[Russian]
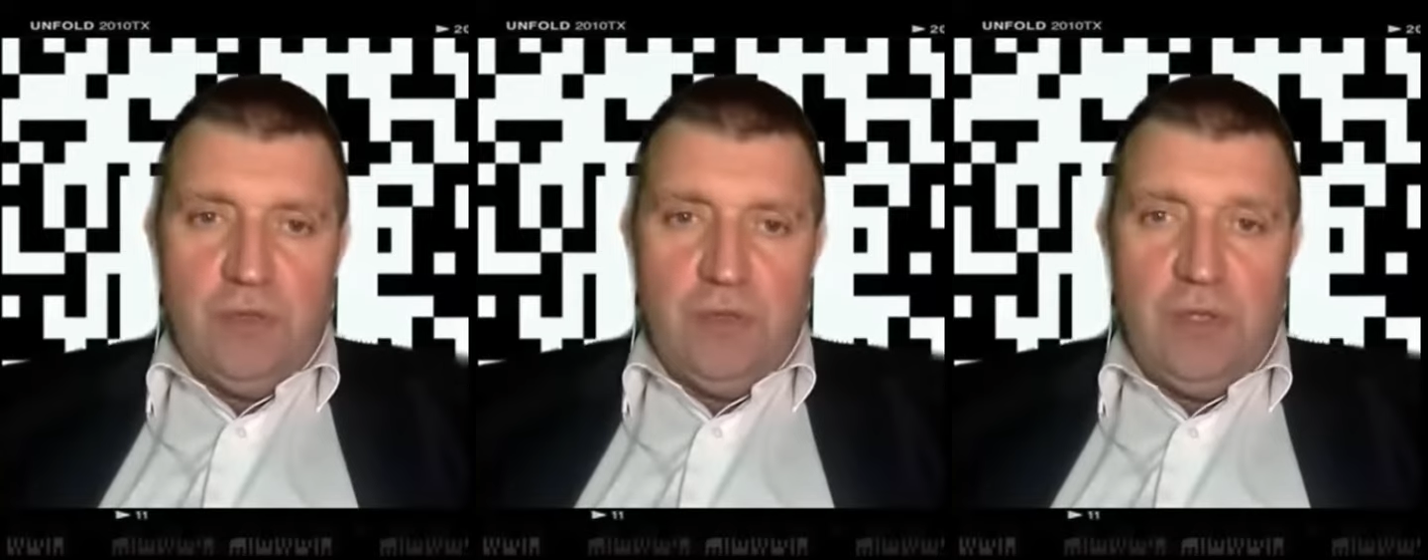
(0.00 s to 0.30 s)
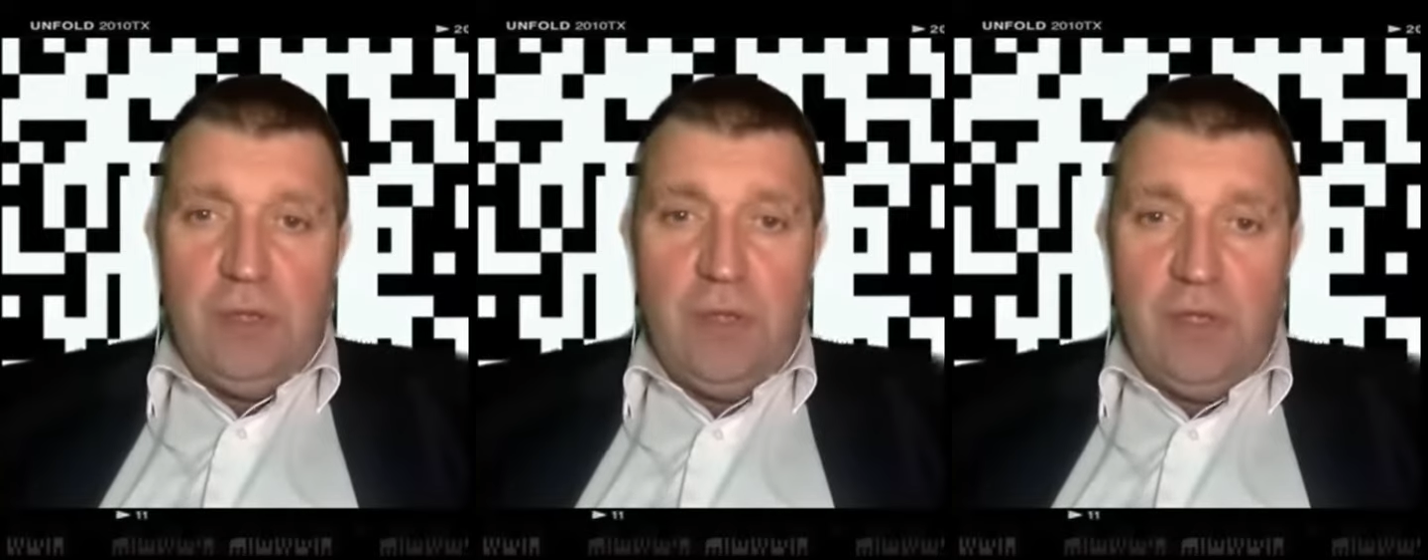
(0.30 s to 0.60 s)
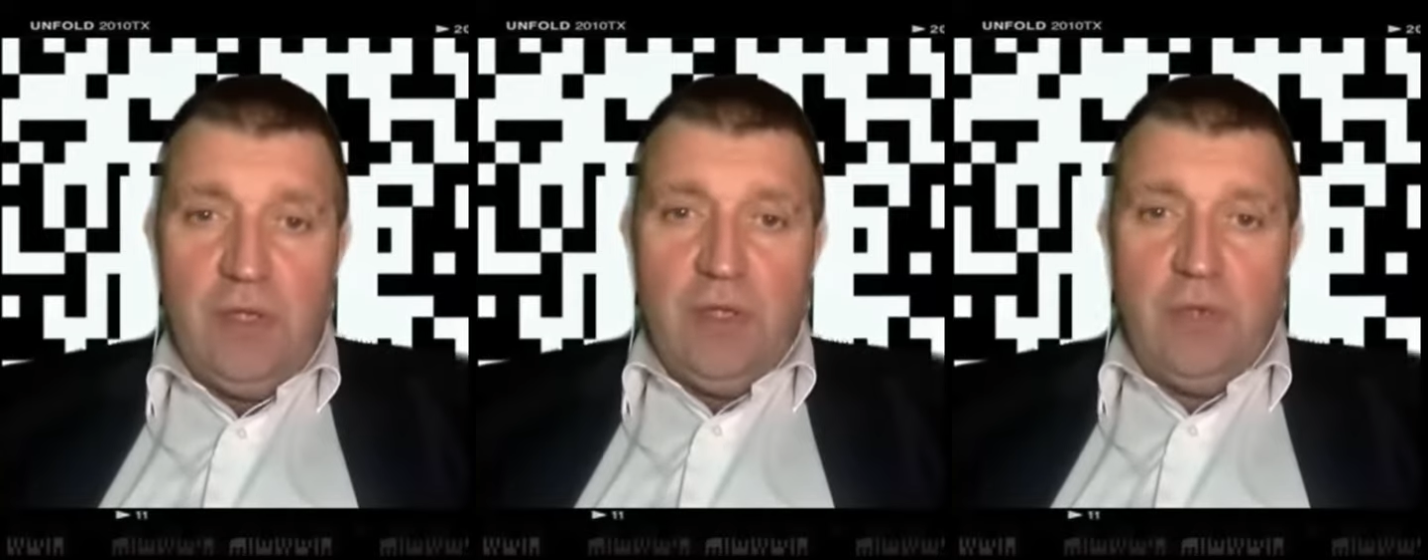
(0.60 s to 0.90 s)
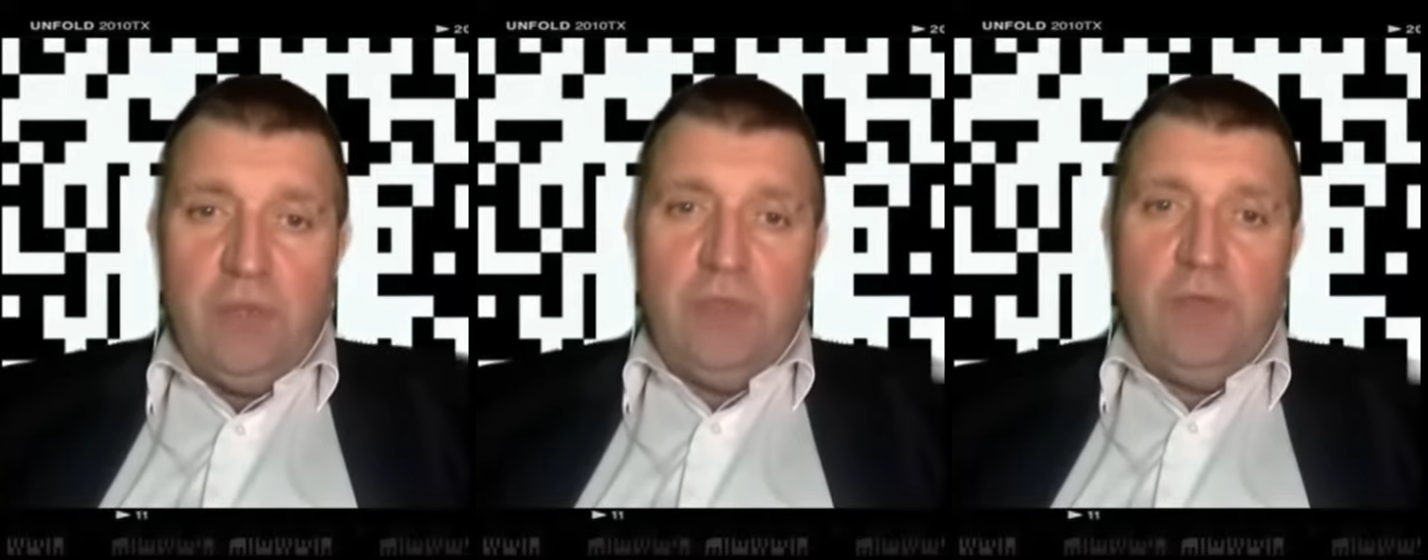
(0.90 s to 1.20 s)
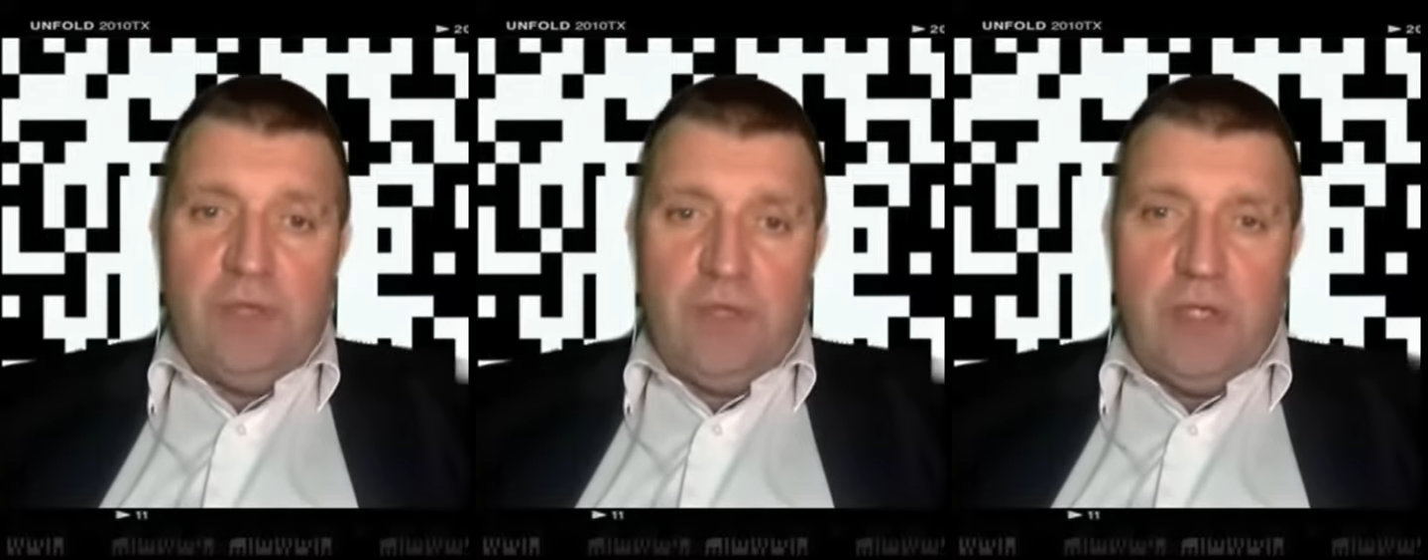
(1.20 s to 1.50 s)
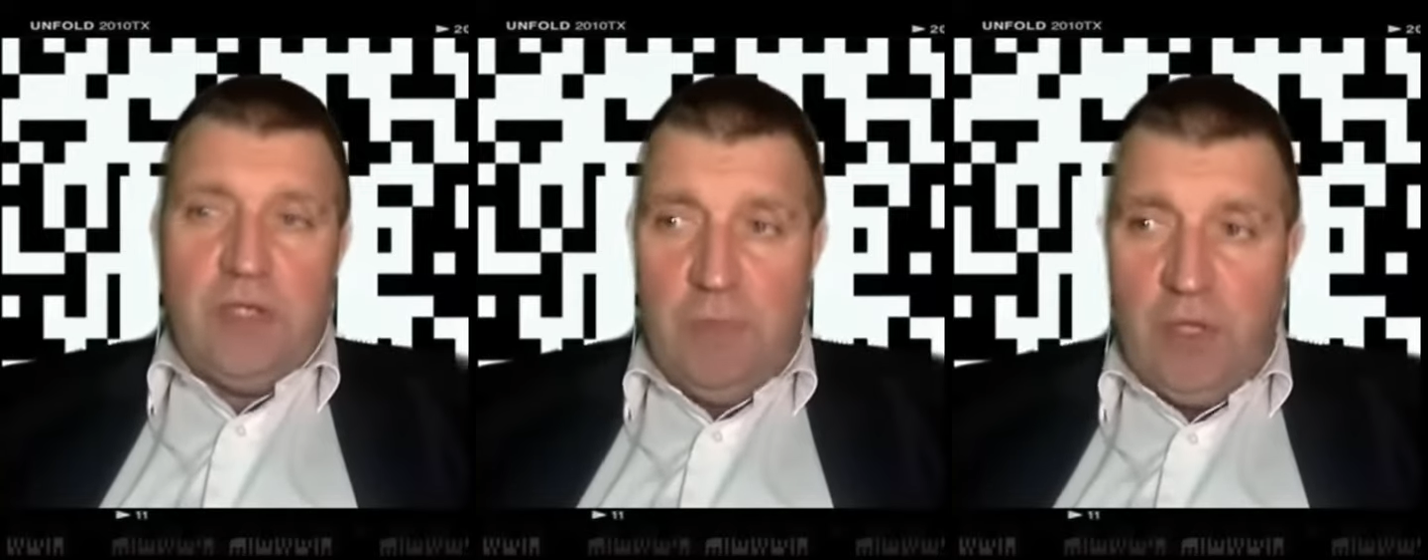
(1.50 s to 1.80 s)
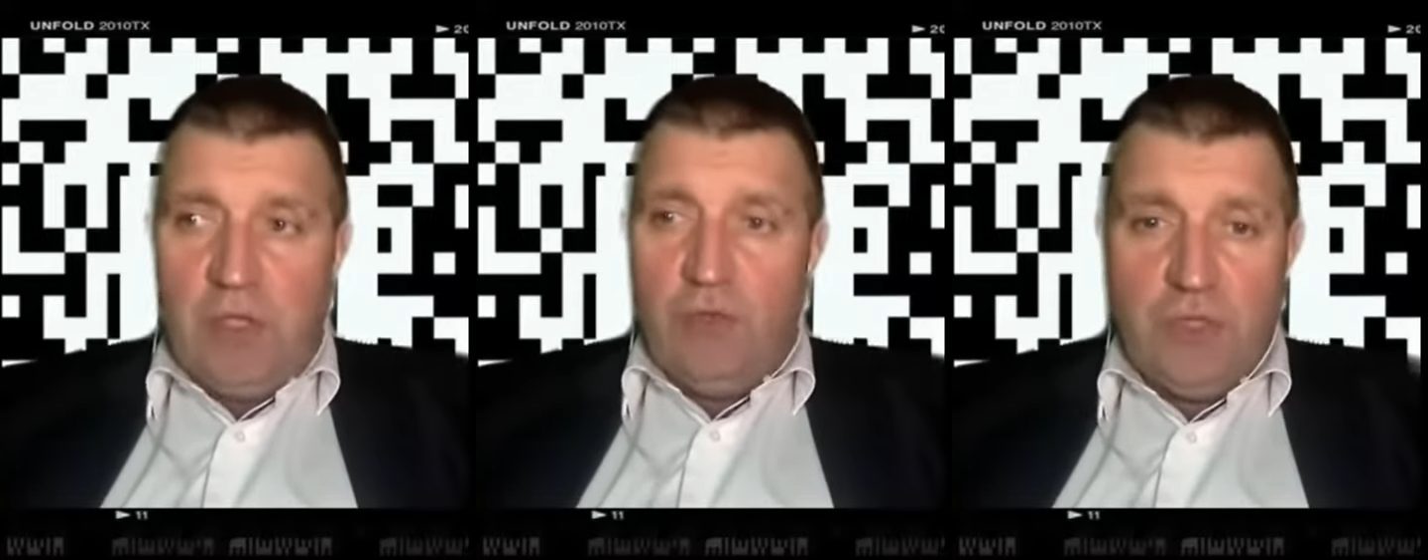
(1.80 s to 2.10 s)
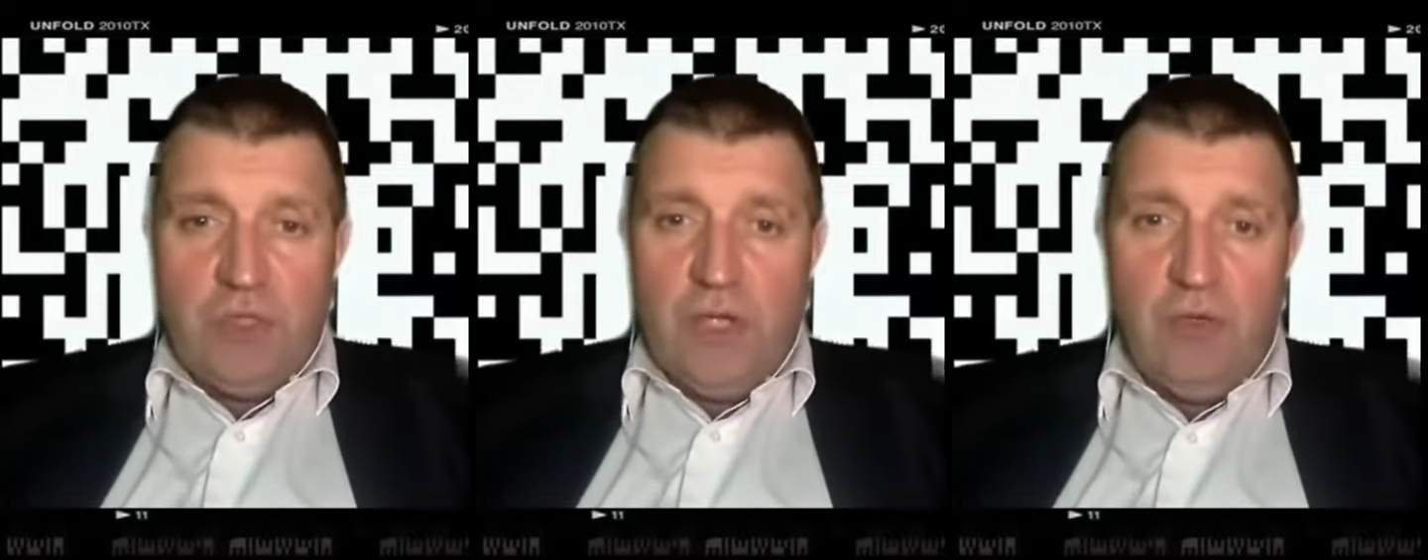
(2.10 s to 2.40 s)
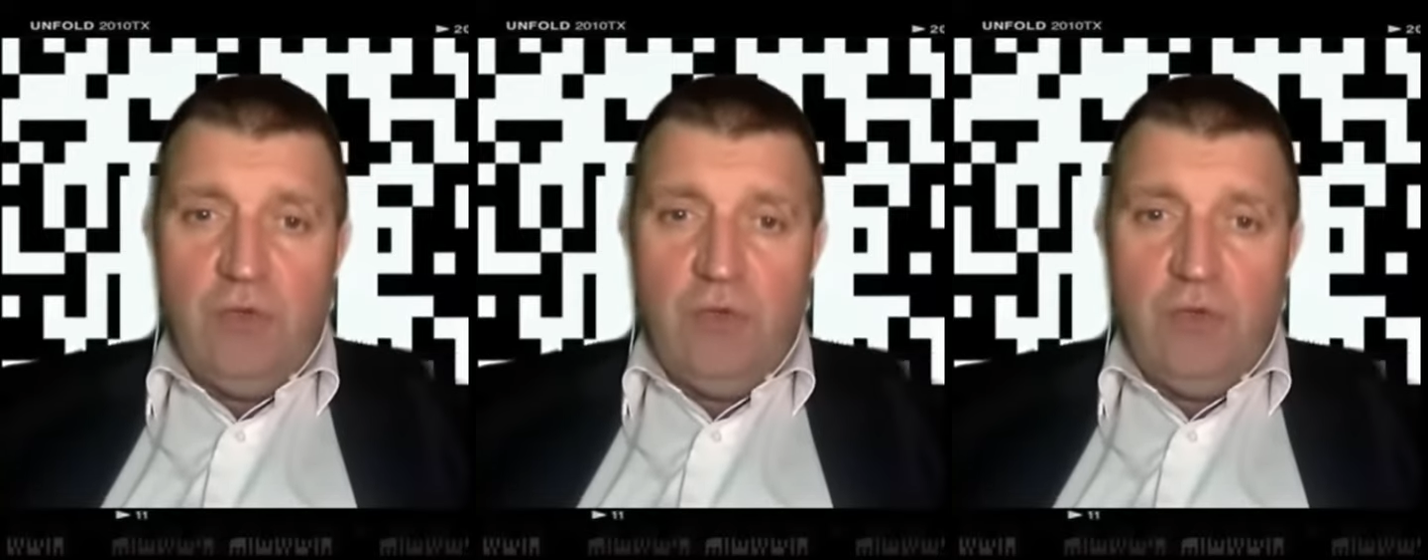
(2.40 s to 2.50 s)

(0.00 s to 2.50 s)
Там нет никакой мотивации. А теперь ты уже заднюю